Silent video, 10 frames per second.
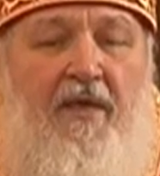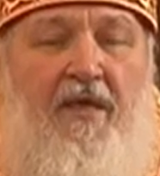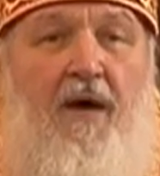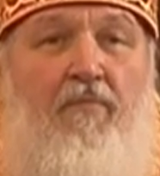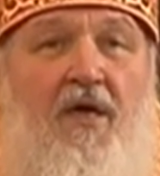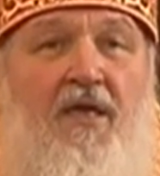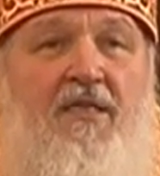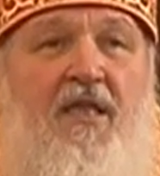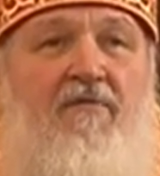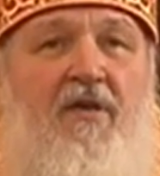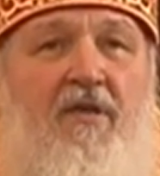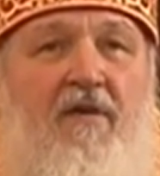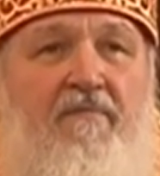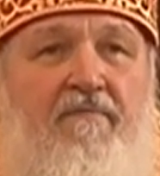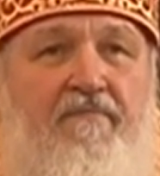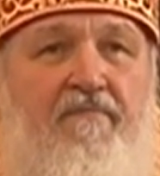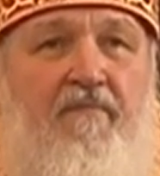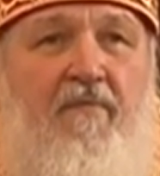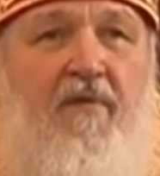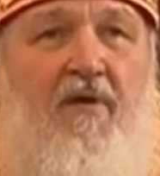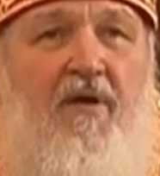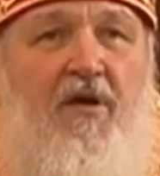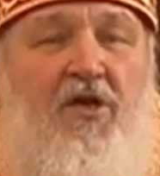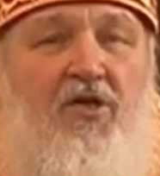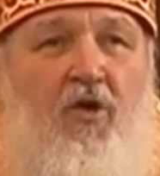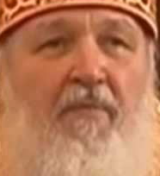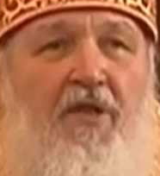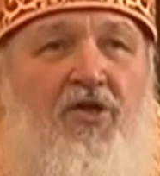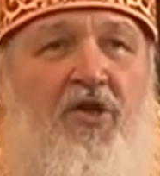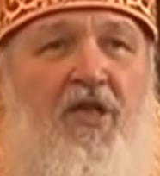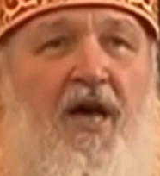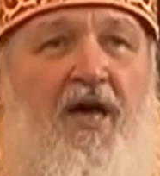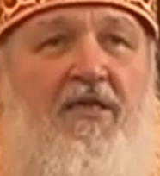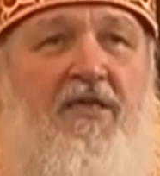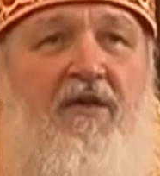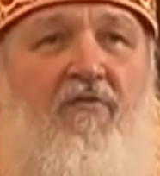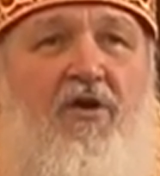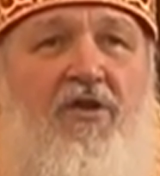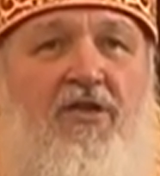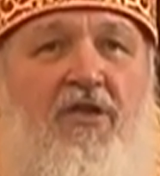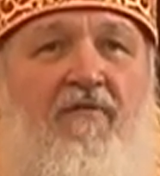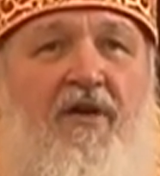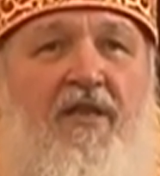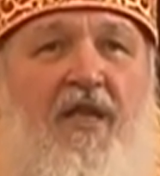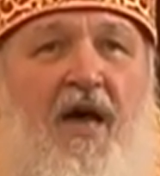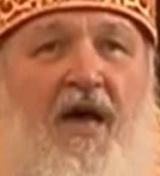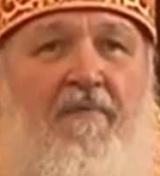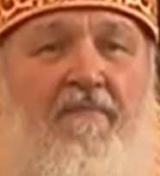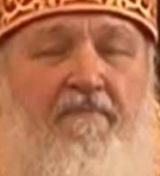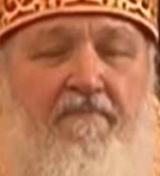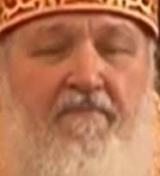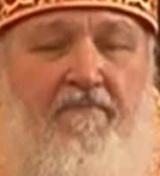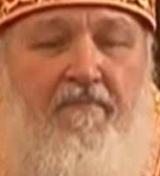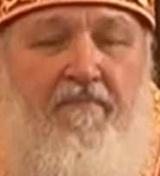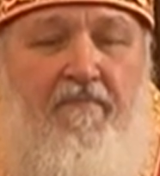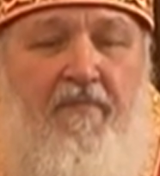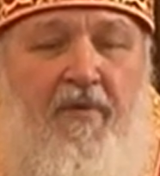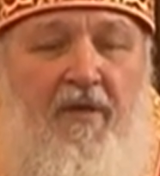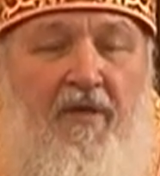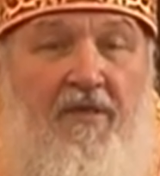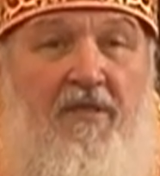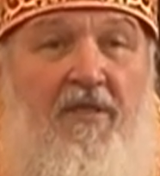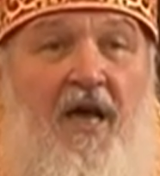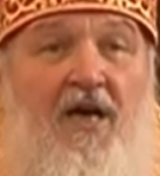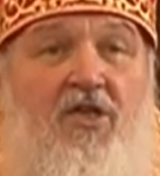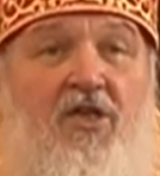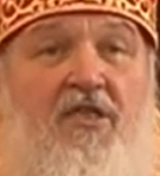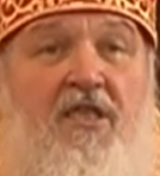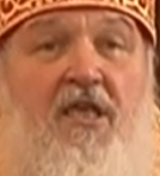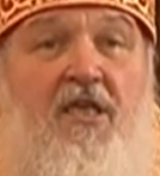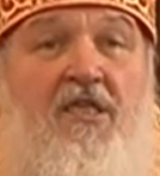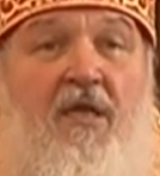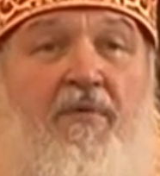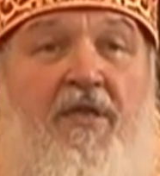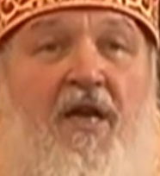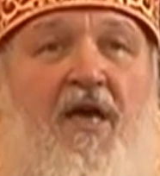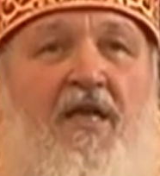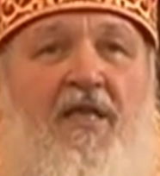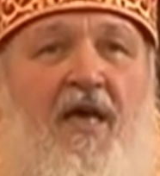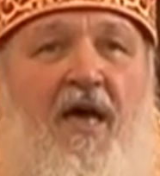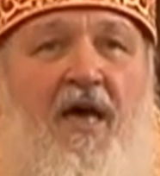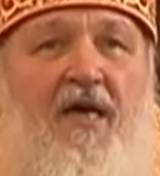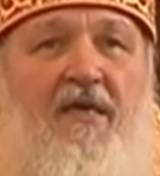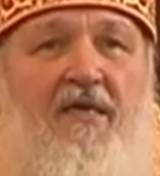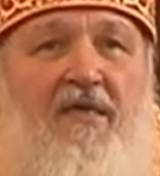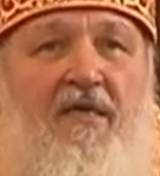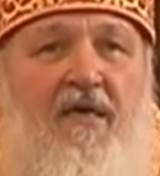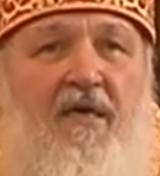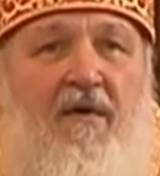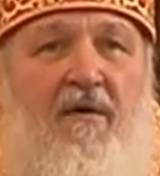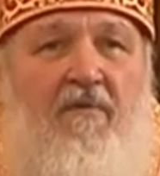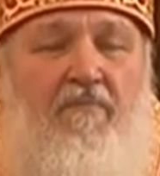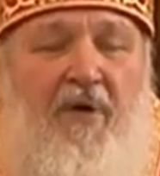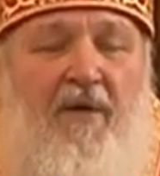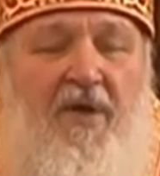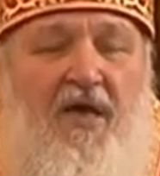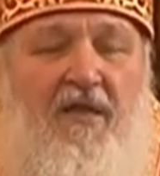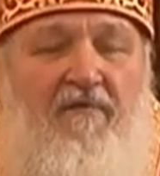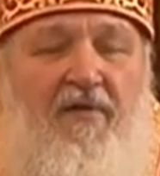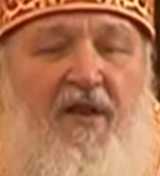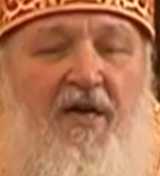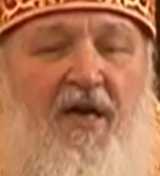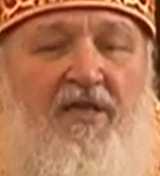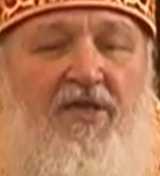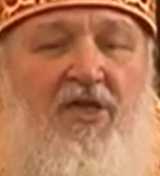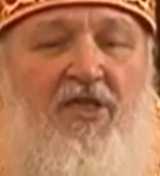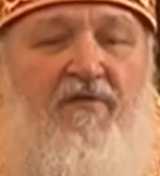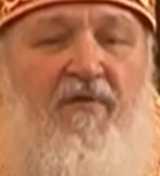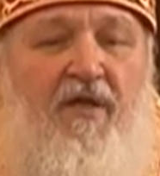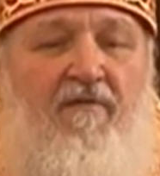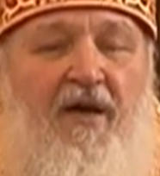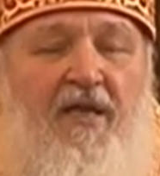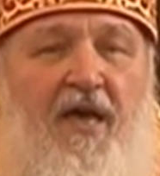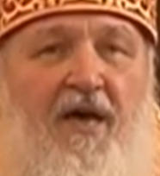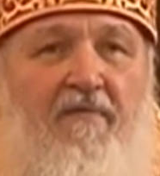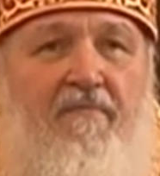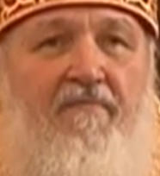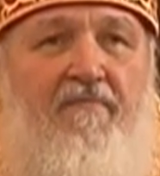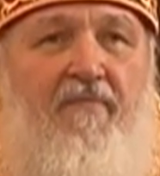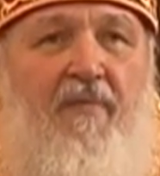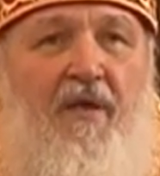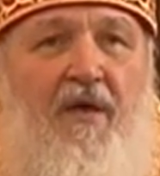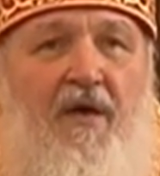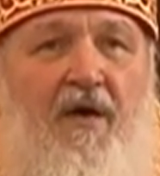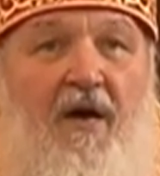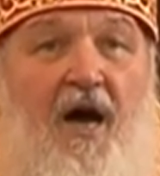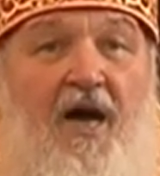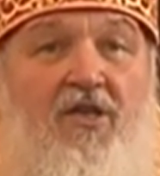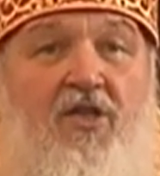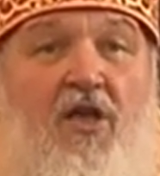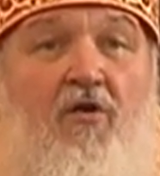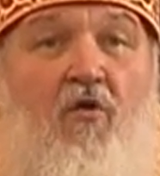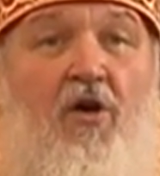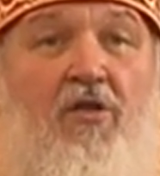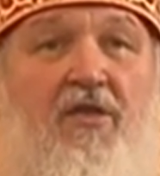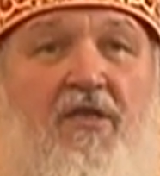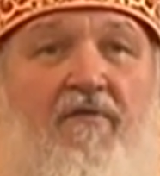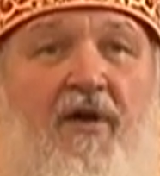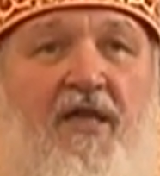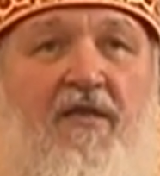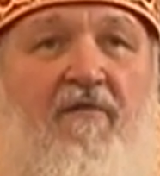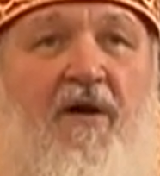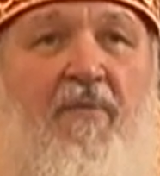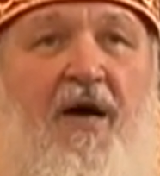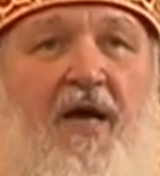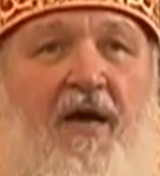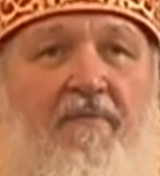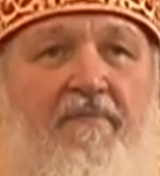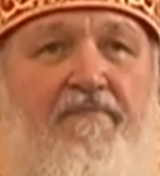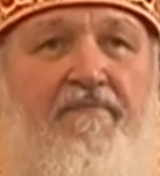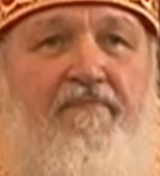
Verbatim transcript: я благословил, чтобы, начиная с сегодняшнего дня, с дня 65-летия победы в Великой Отечественной войне, каждый год 9 мая –